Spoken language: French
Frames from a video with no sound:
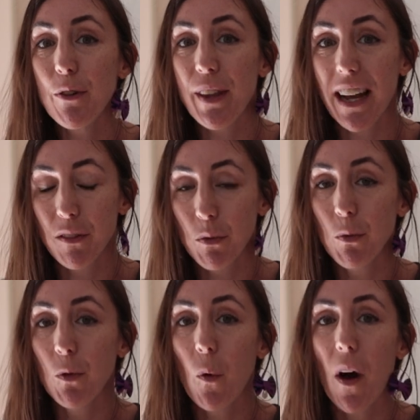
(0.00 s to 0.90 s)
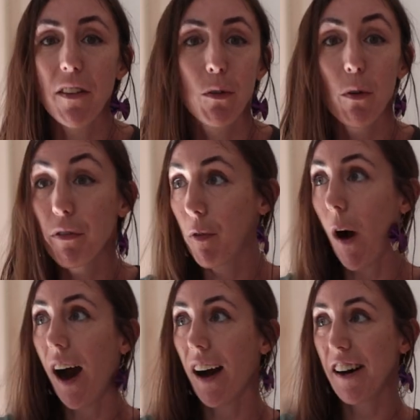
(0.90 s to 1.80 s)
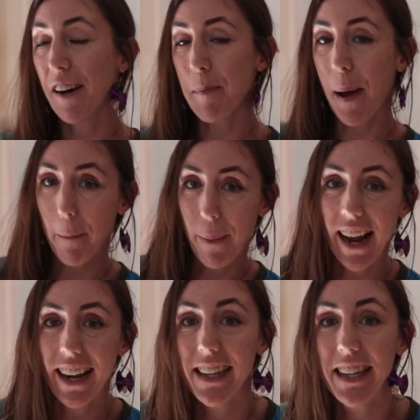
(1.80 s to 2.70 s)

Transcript: une action, un devoir m'appelle